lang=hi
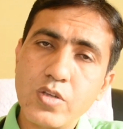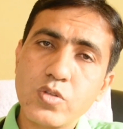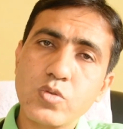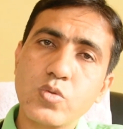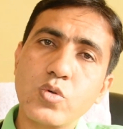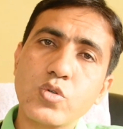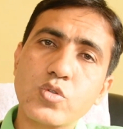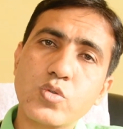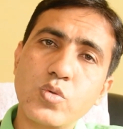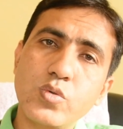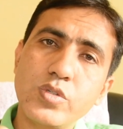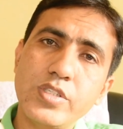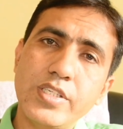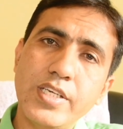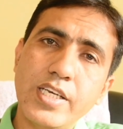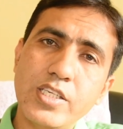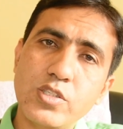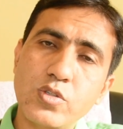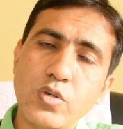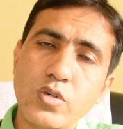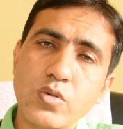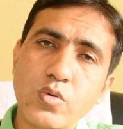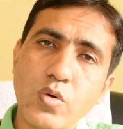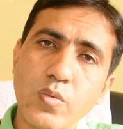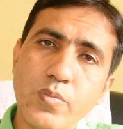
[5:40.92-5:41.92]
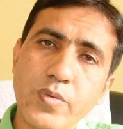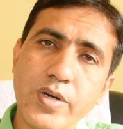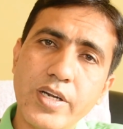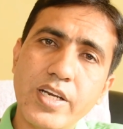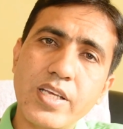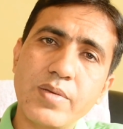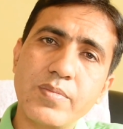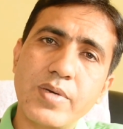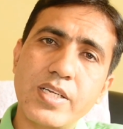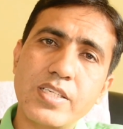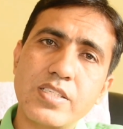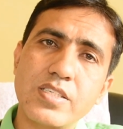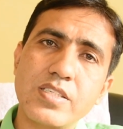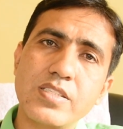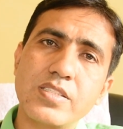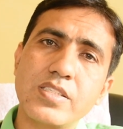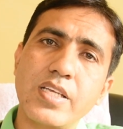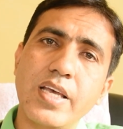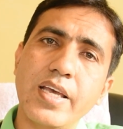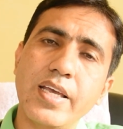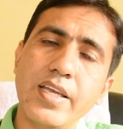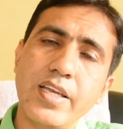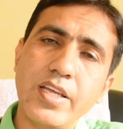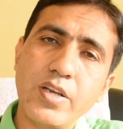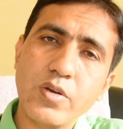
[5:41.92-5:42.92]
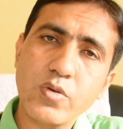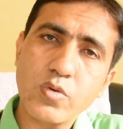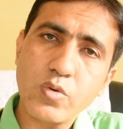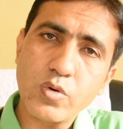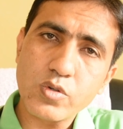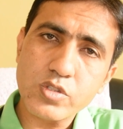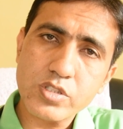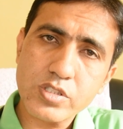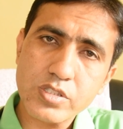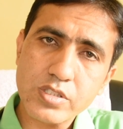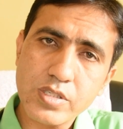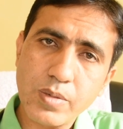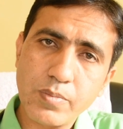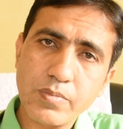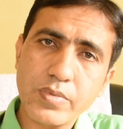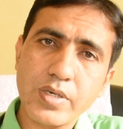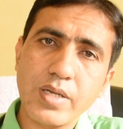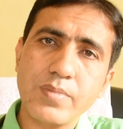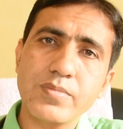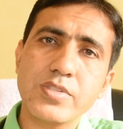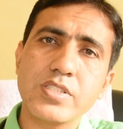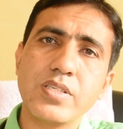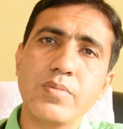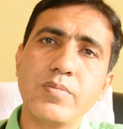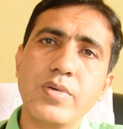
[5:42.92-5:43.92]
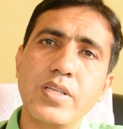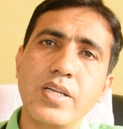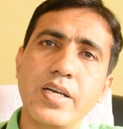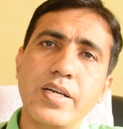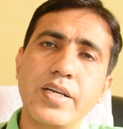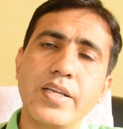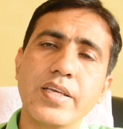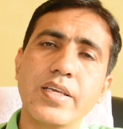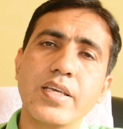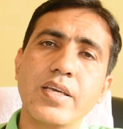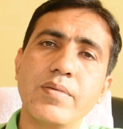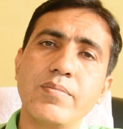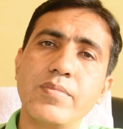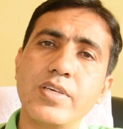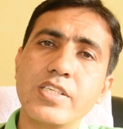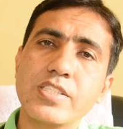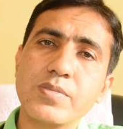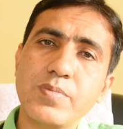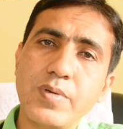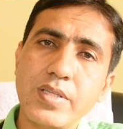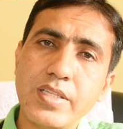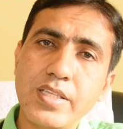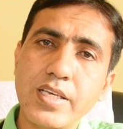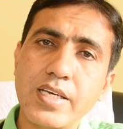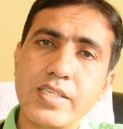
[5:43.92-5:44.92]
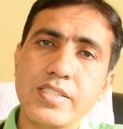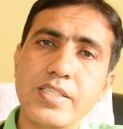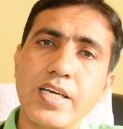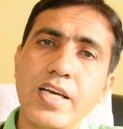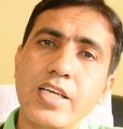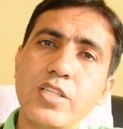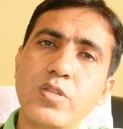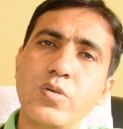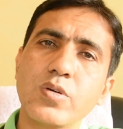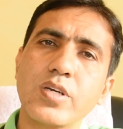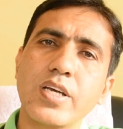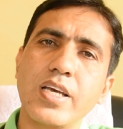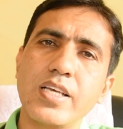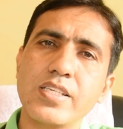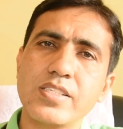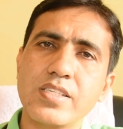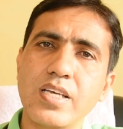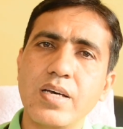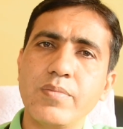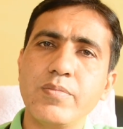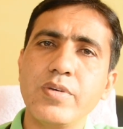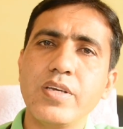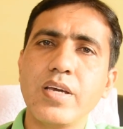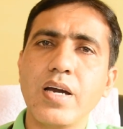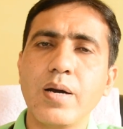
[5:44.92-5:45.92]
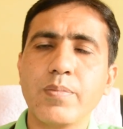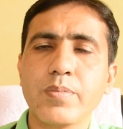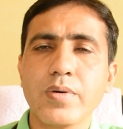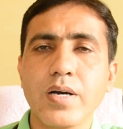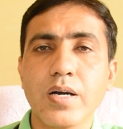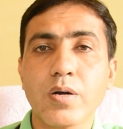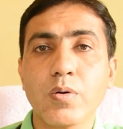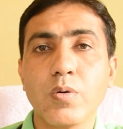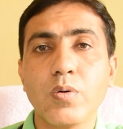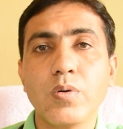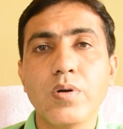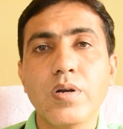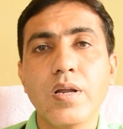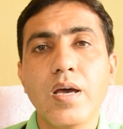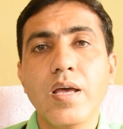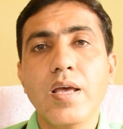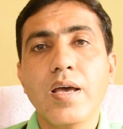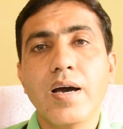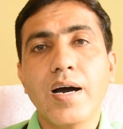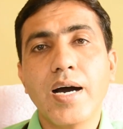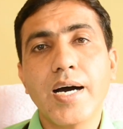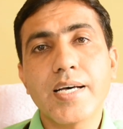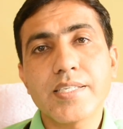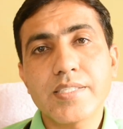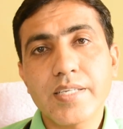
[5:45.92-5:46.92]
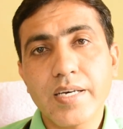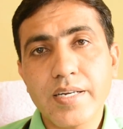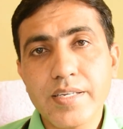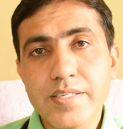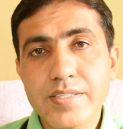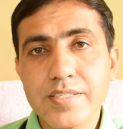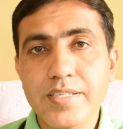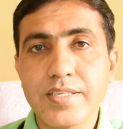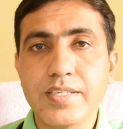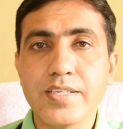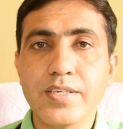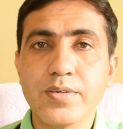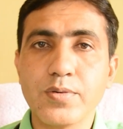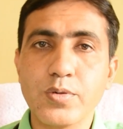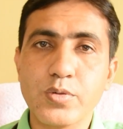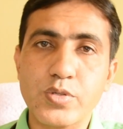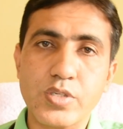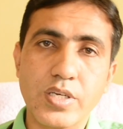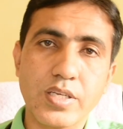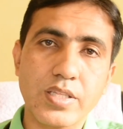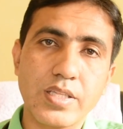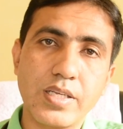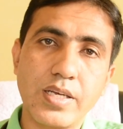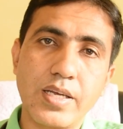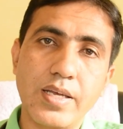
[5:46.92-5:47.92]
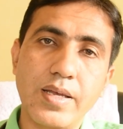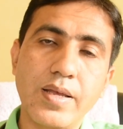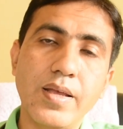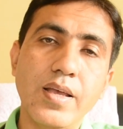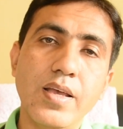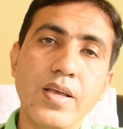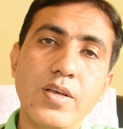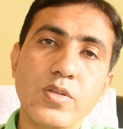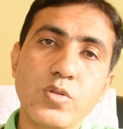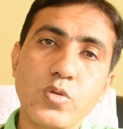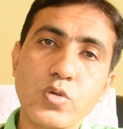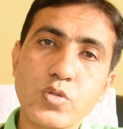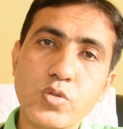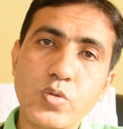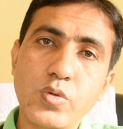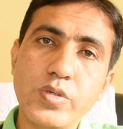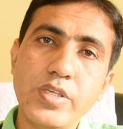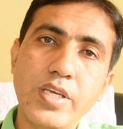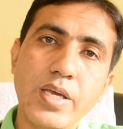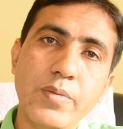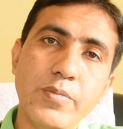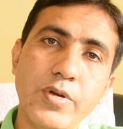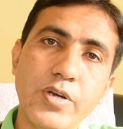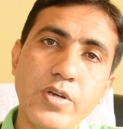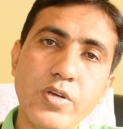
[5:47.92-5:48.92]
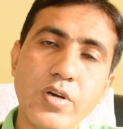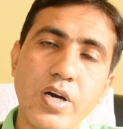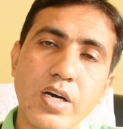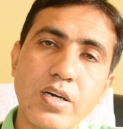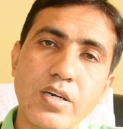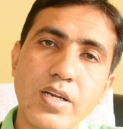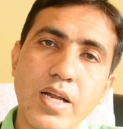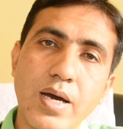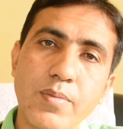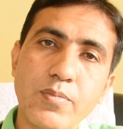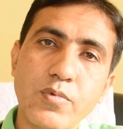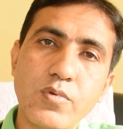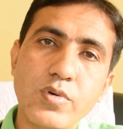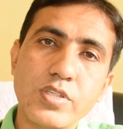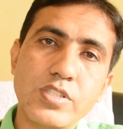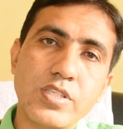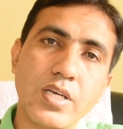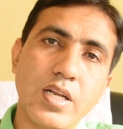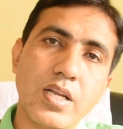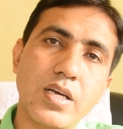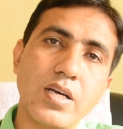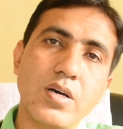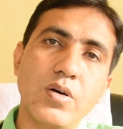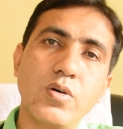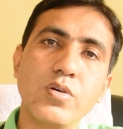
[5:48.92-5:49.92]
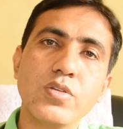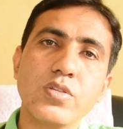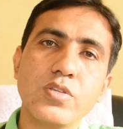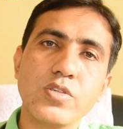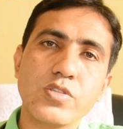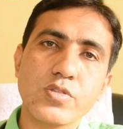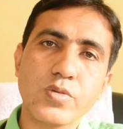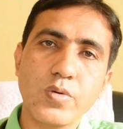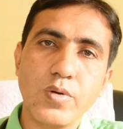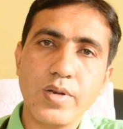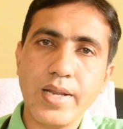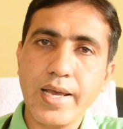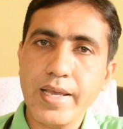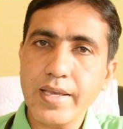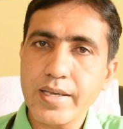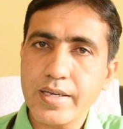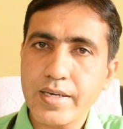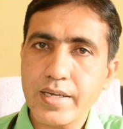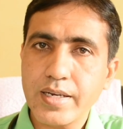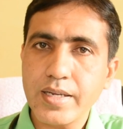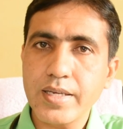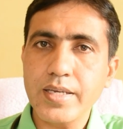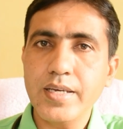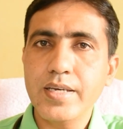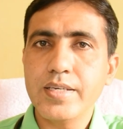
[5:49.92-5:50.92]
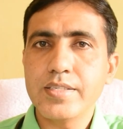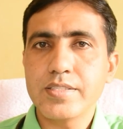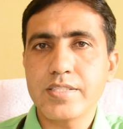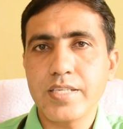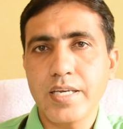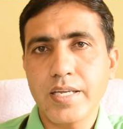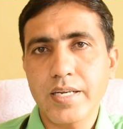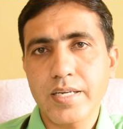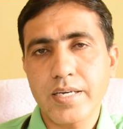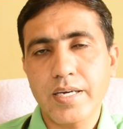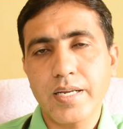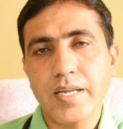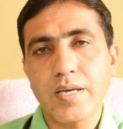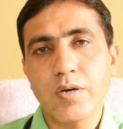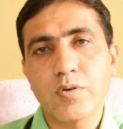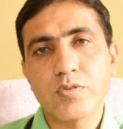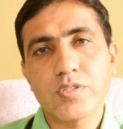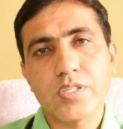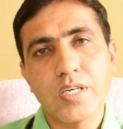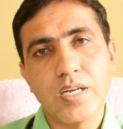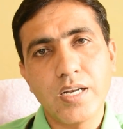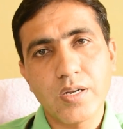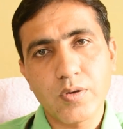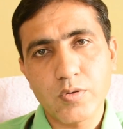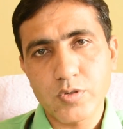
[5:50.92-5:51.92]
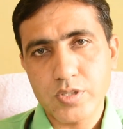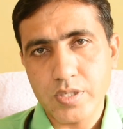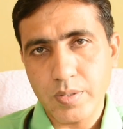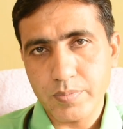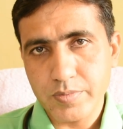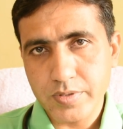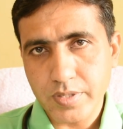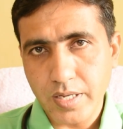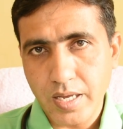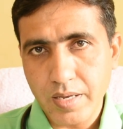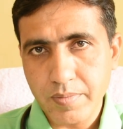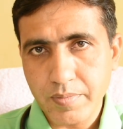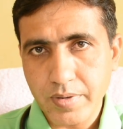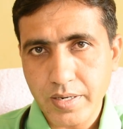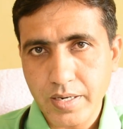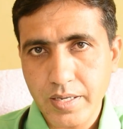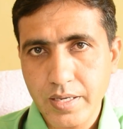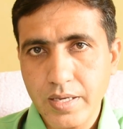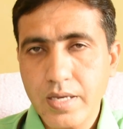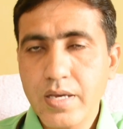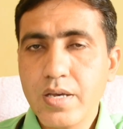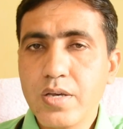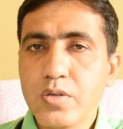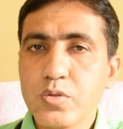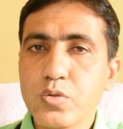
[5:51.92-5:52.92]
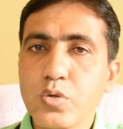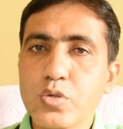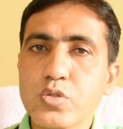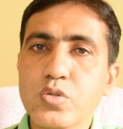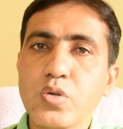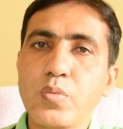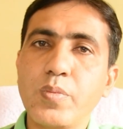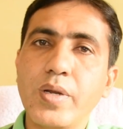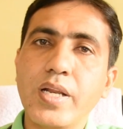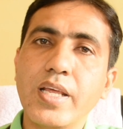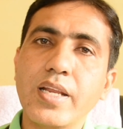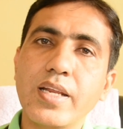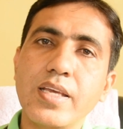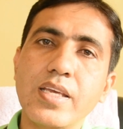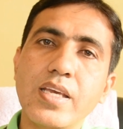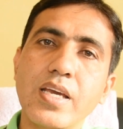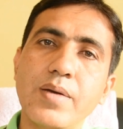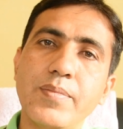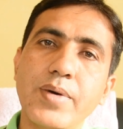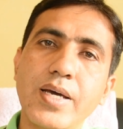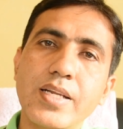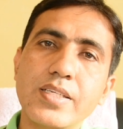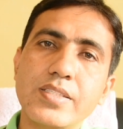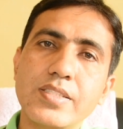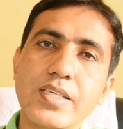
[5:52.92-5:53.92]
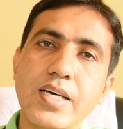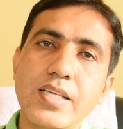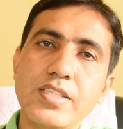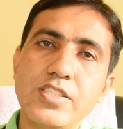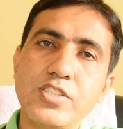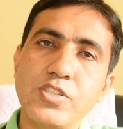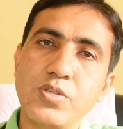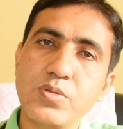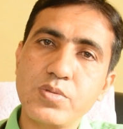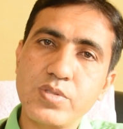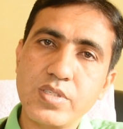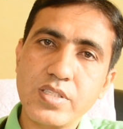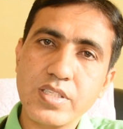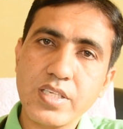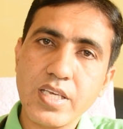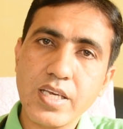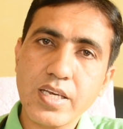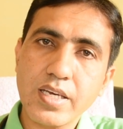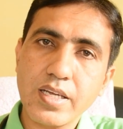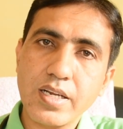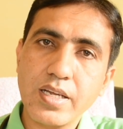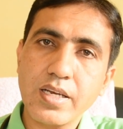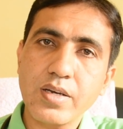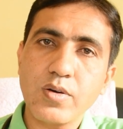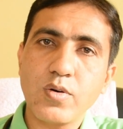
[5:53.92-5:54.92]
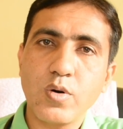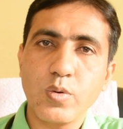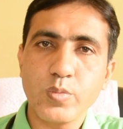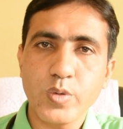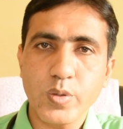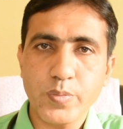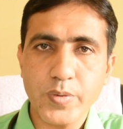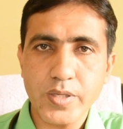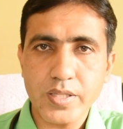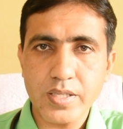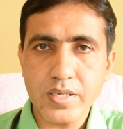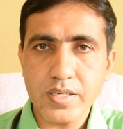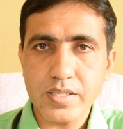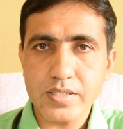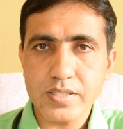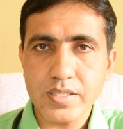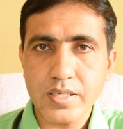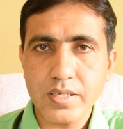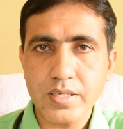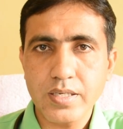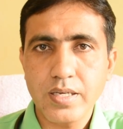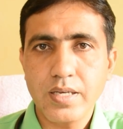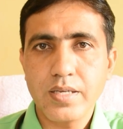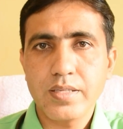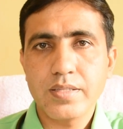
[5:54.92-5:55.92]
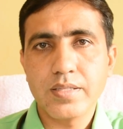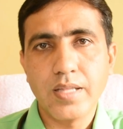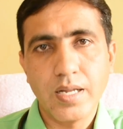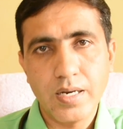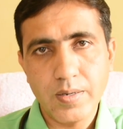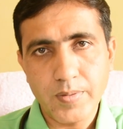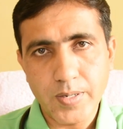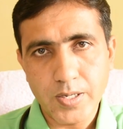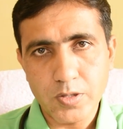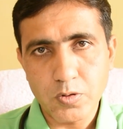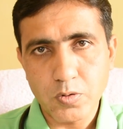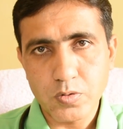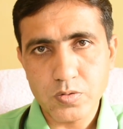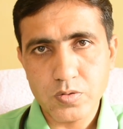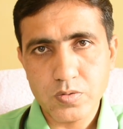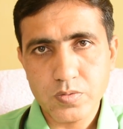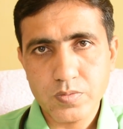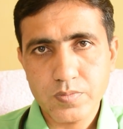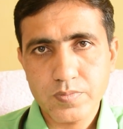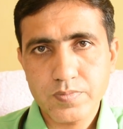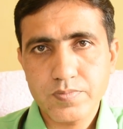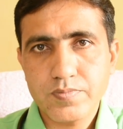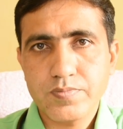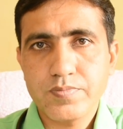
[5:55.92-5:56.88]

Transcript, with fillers: दोस्तों ये जो टॉप रेडिंग मेडिसिन है इनको सिम्टम सिमिलरिटी के बेस पे दिया जाए तो कैसा भी आपका कौन आसानी से ठीक हो सकता है दोस्तों ये वीडियो अगर आपको अच्छा लगा हो तो इसको लाइक करें शेयर करें और चैनल को सब्सक्राइब करें दोस्तों बने रहिए हमारे साथ जियो जिंदगी का रंग होम्योपैथी का संग धन्यवाद दोस्तों